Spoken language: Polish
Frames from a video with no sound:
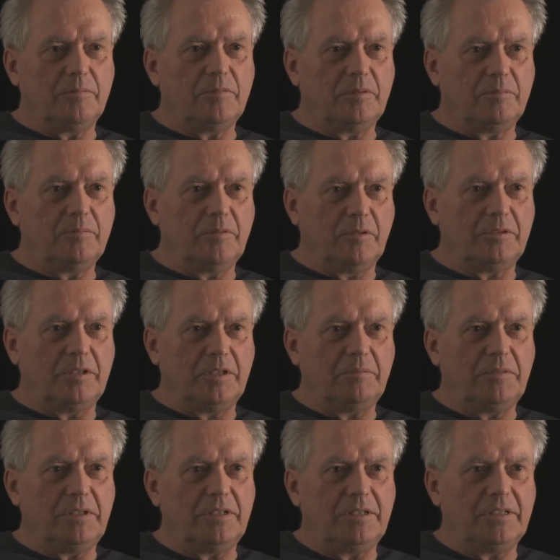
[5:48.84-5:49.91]

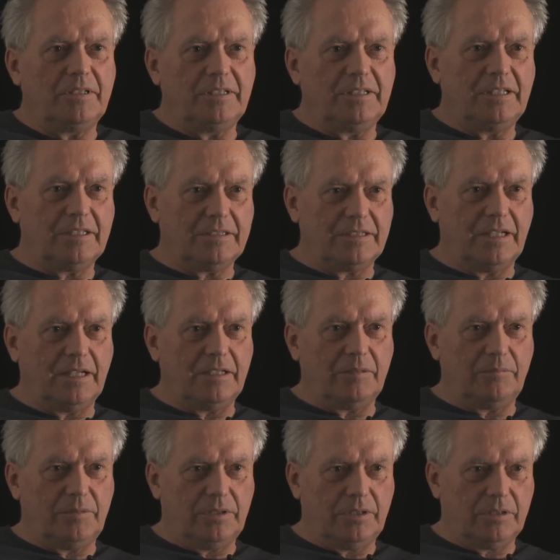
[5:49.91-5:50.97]
młodymi,
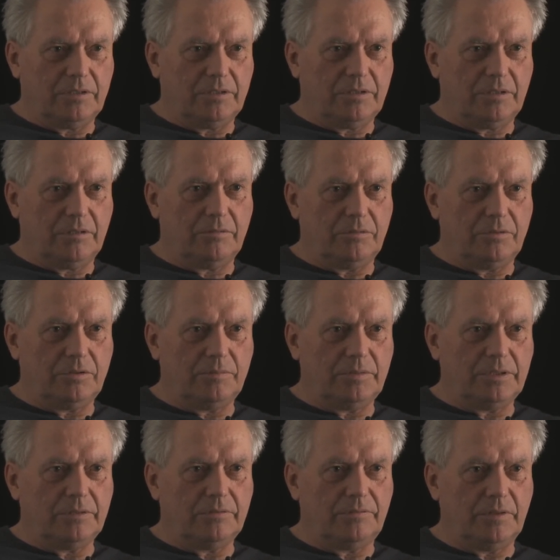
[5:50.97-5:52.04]
nieznanymi jeszcze ludźmi,
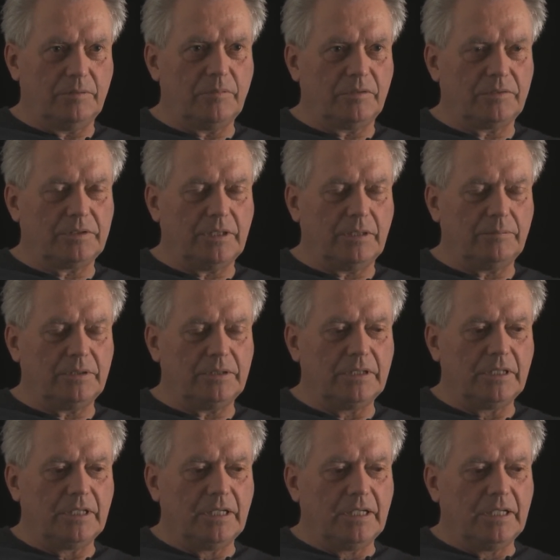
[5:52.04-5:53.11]
filmowcami.
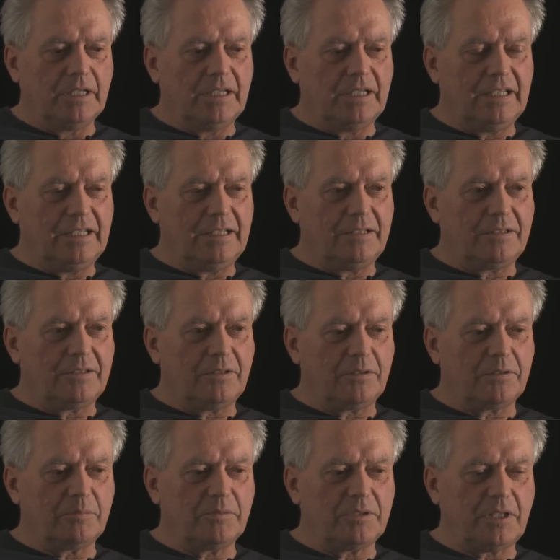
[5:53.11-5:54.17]
I
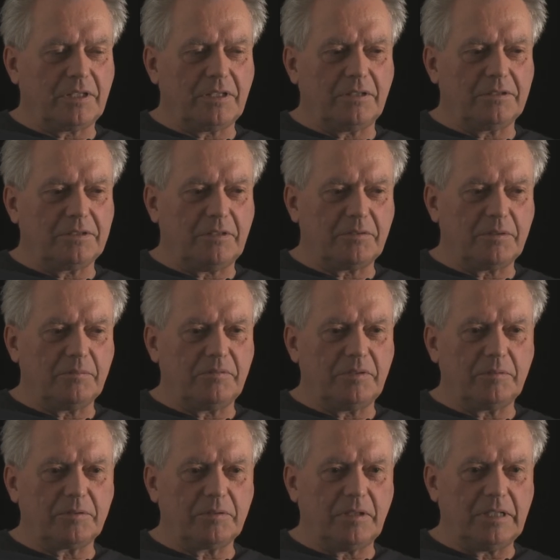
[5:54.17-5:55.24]
coś mu takiego zawsze
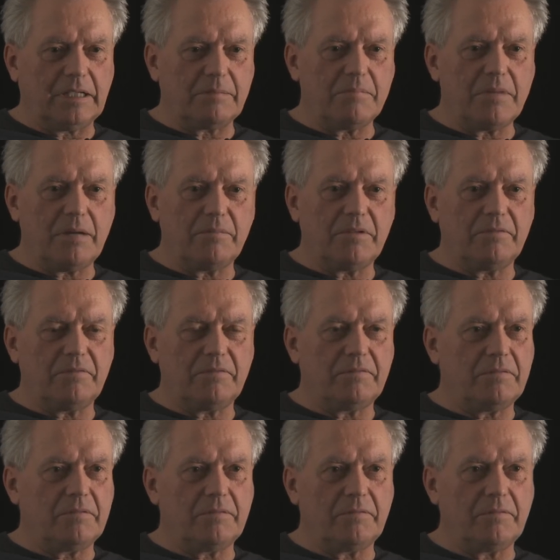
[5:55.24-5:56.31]
mówiłem, słuchaj, jak mamy
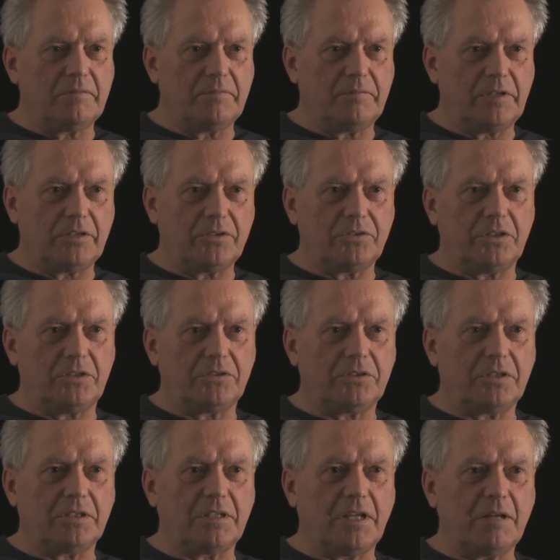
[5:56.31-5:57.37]
wedrzeć
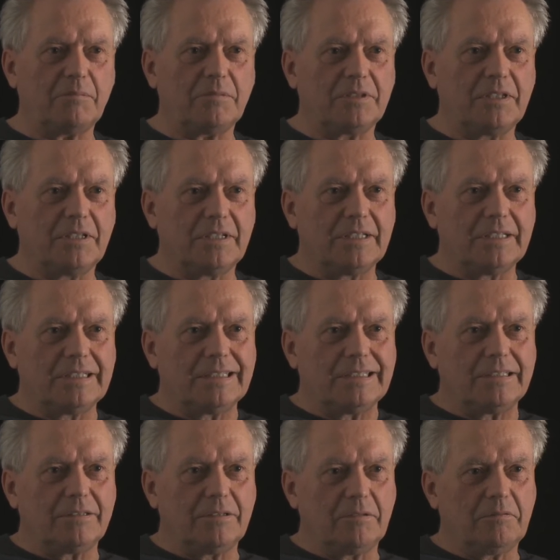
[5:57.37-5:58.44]
się tam,
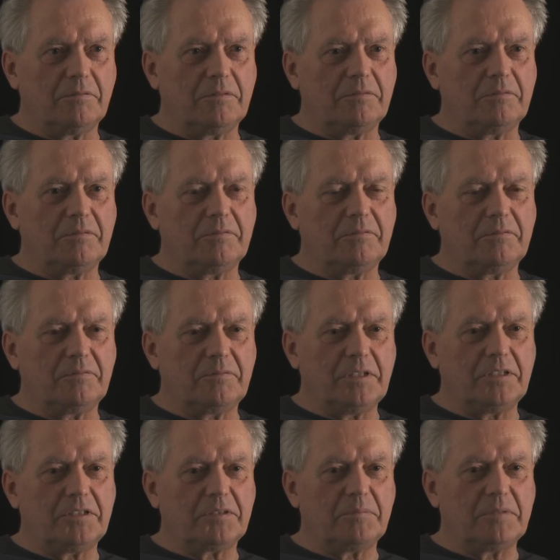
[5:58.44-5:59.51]
to
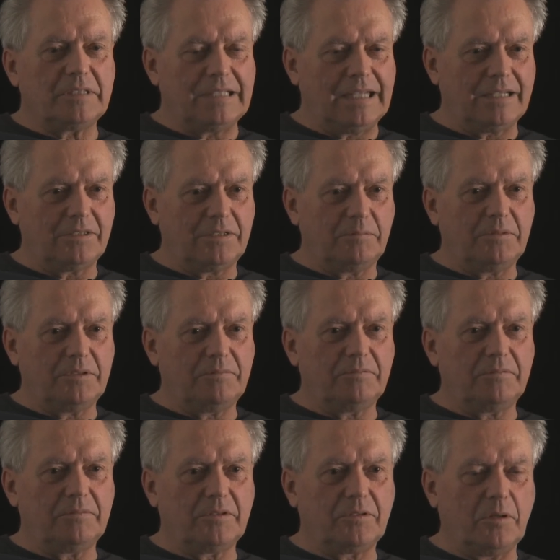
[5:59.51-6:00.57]
wejdźmy tak, żeby
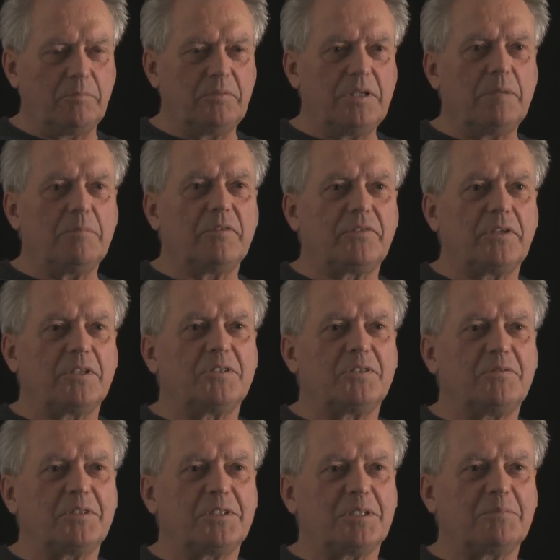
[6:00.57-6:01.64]
kopnijmy w te
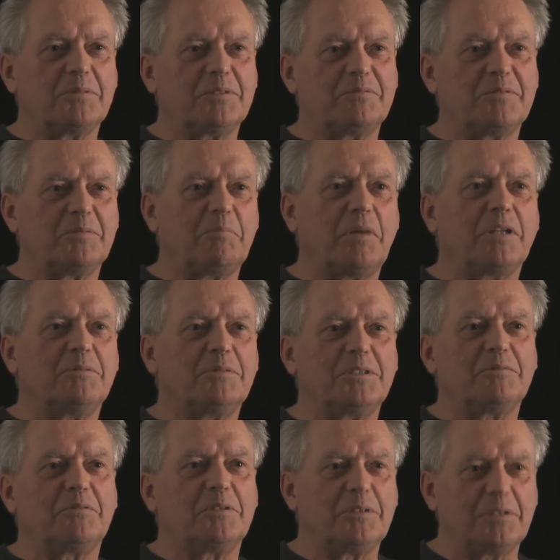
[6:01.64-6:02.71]
drzwi, żeby wypadły z
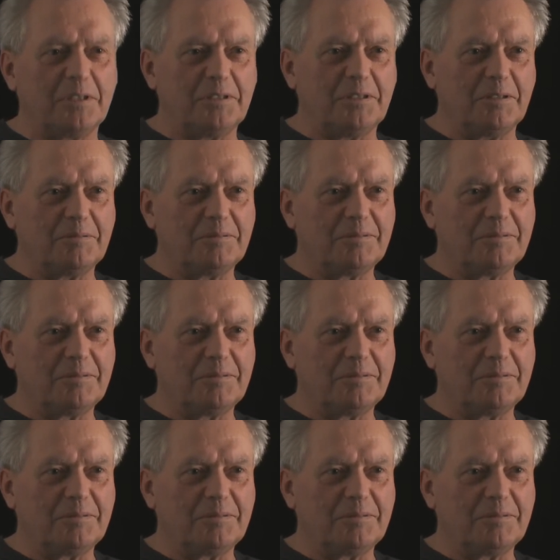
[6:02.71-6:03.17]
futryną.